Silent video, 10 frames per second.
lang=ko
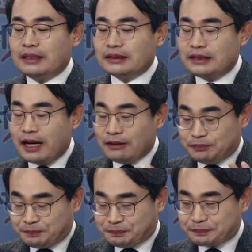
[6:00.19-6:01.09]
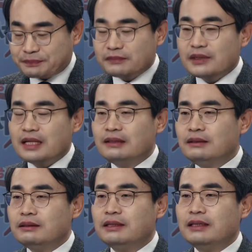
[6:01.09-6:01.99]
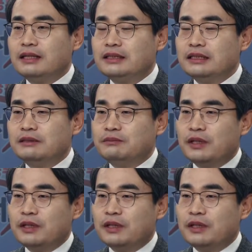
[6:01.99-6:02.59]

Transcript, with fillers: 자 특히나 지금